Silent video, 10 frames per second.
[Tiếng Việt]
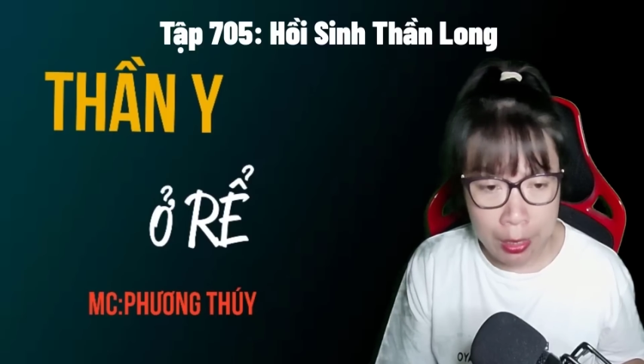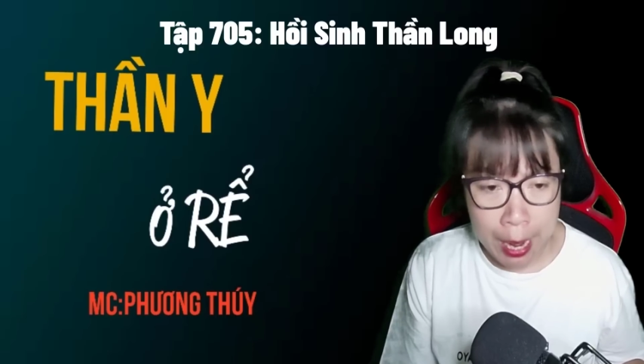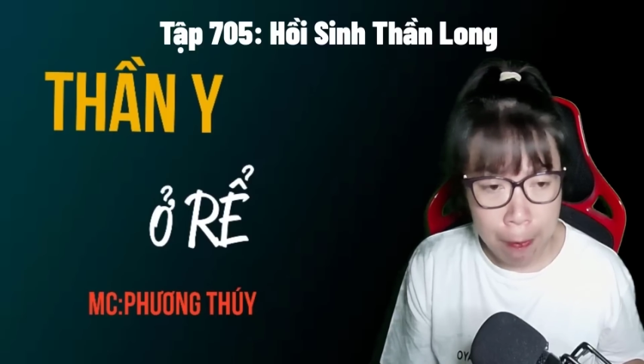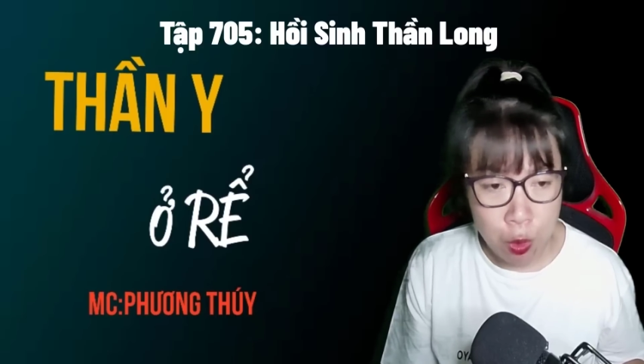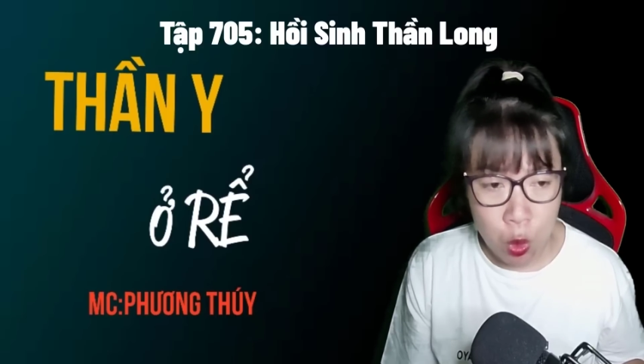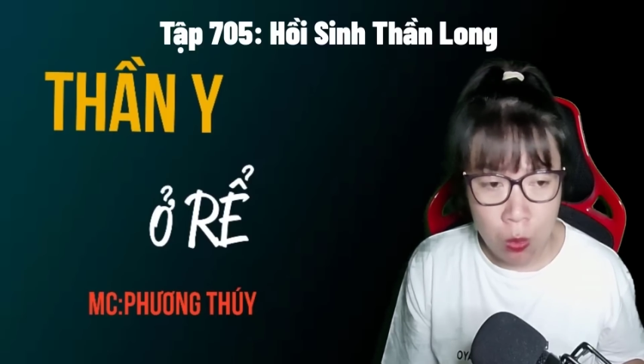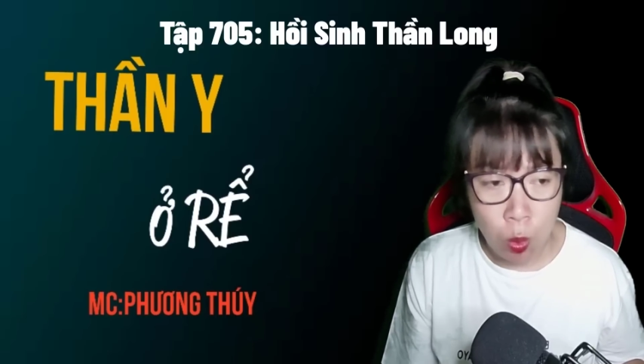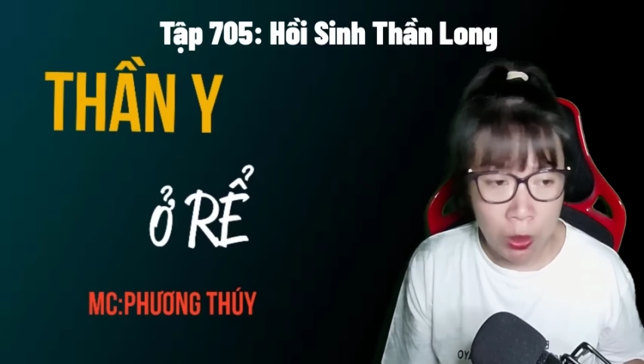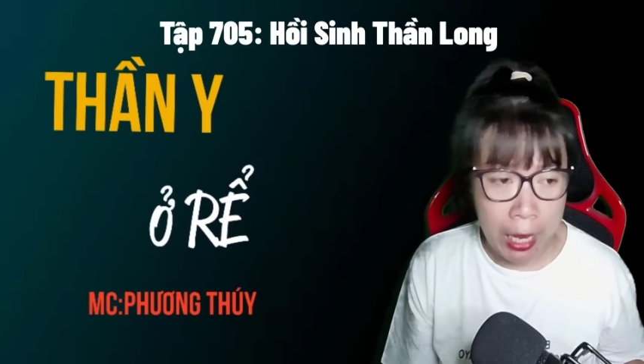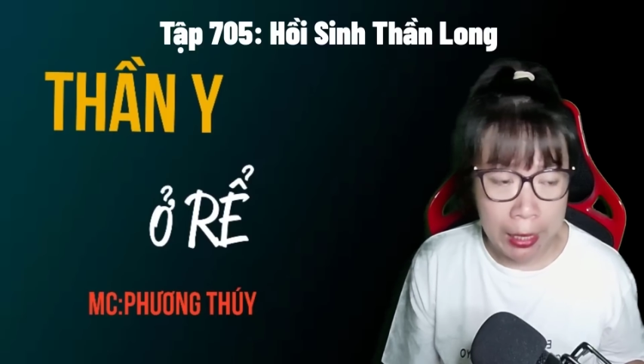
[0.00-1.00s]
đáp xuống
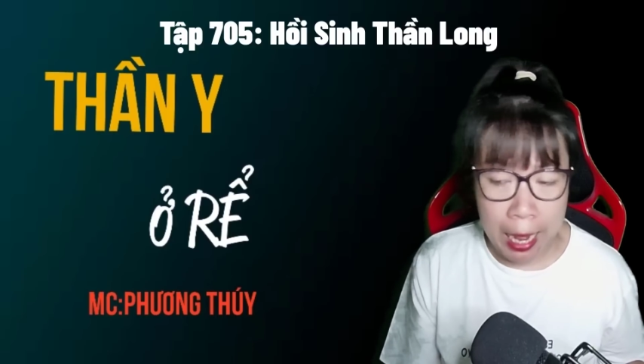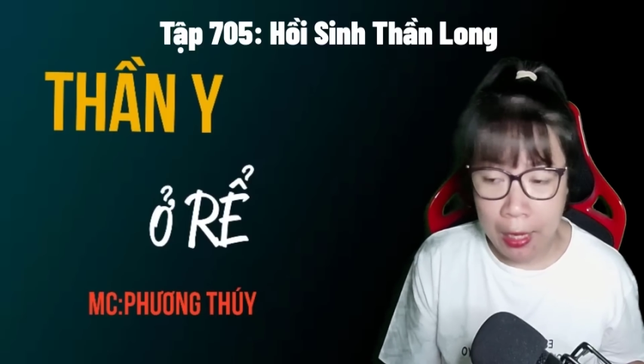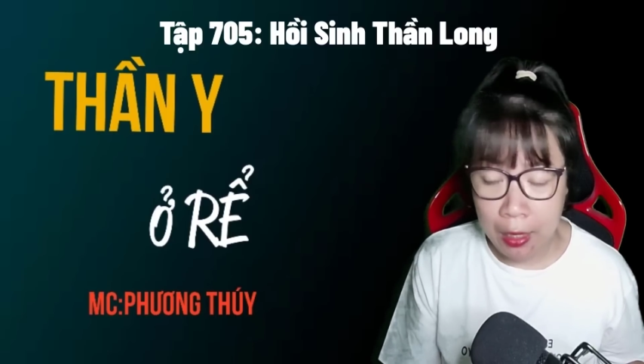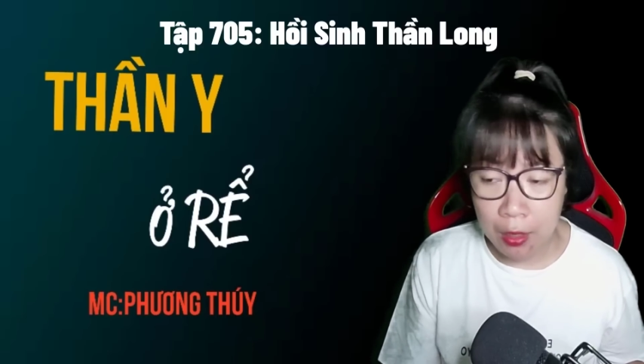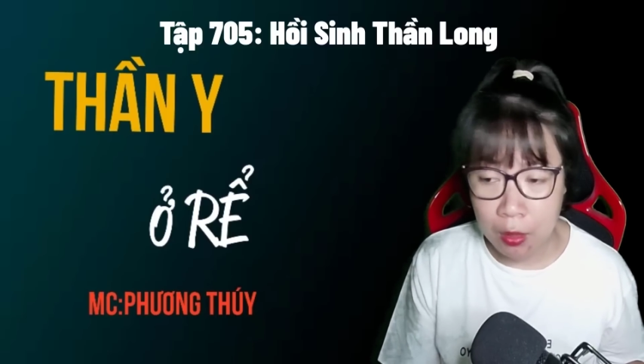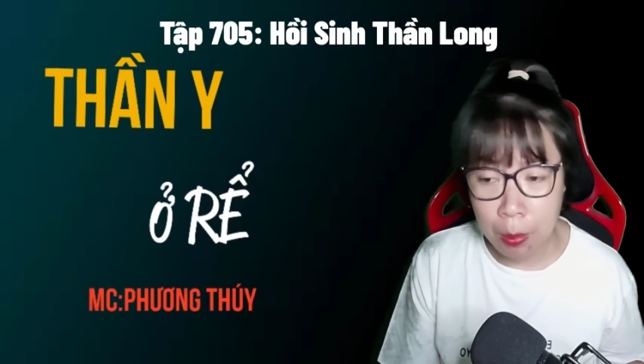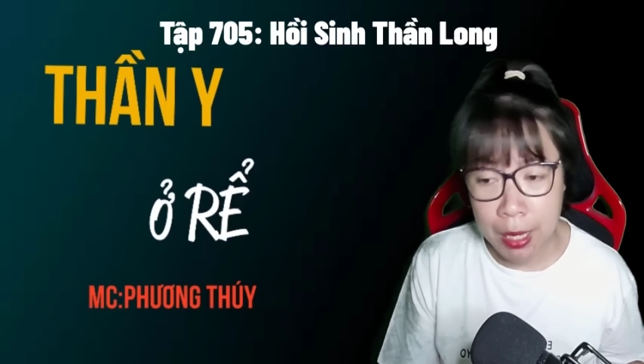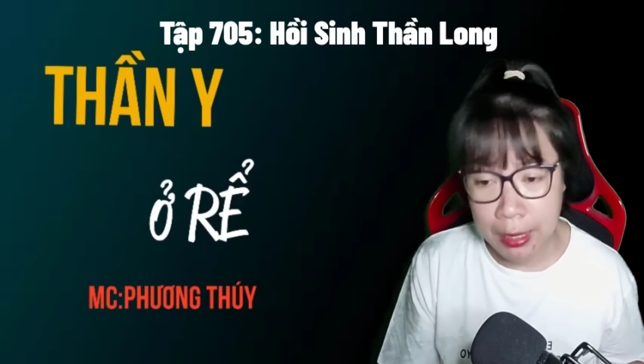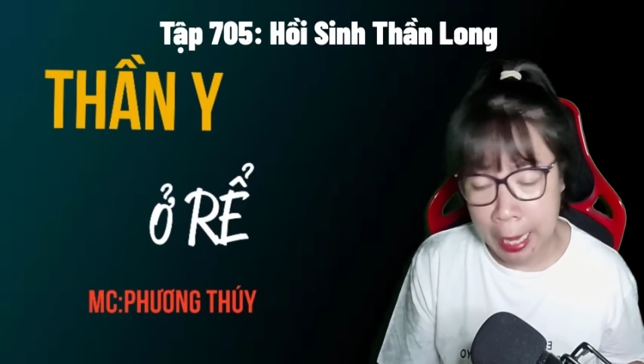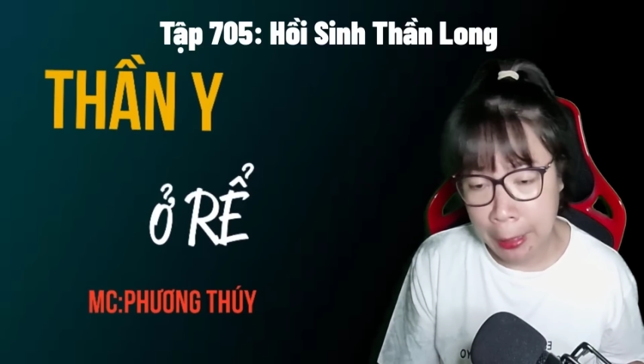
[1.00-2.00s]
một tảng đá lớn
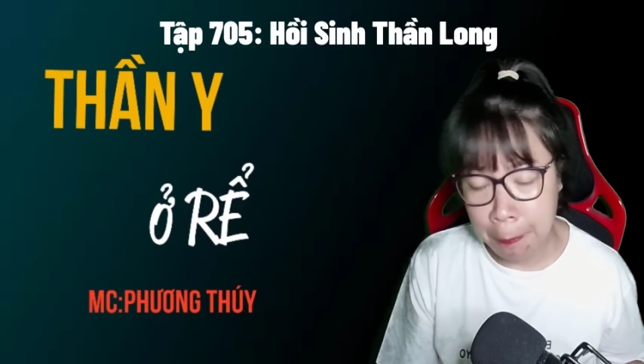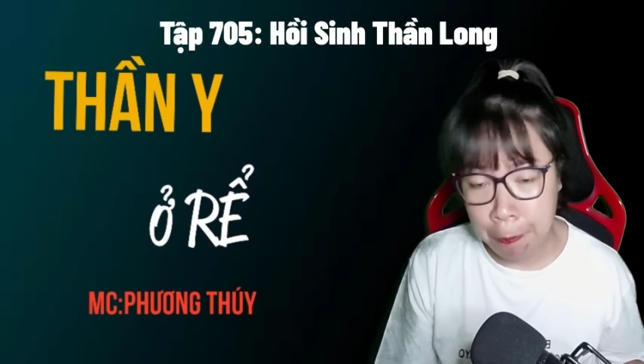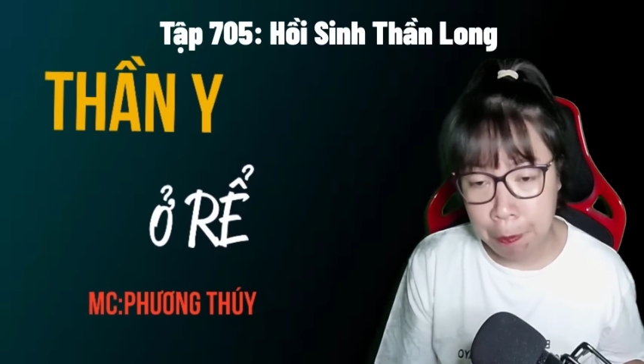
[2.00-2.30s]
bên cạnh,